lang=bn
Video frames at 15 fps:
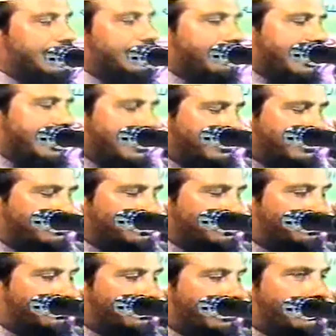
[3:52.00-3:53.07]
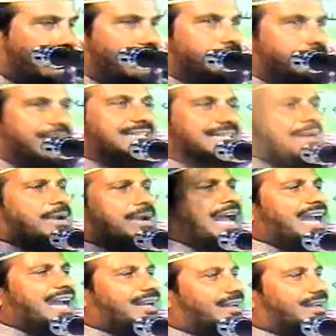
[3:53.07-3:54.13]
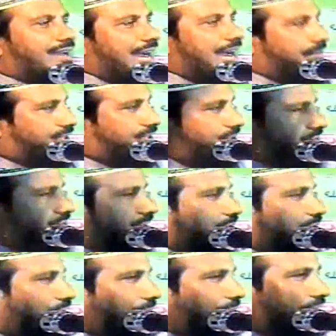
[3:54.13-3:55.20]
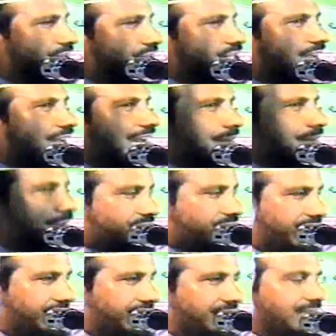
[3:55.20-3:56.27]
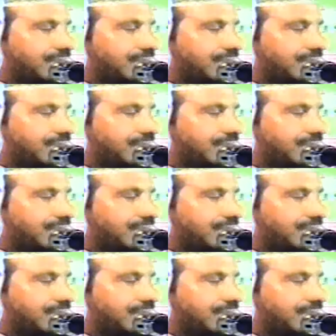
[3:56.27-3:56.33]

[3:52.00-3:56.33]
এবার আমি চুপ করে বললাম ভাই থামেন আমি তফসির করব ইনশাল্লাহ বসেন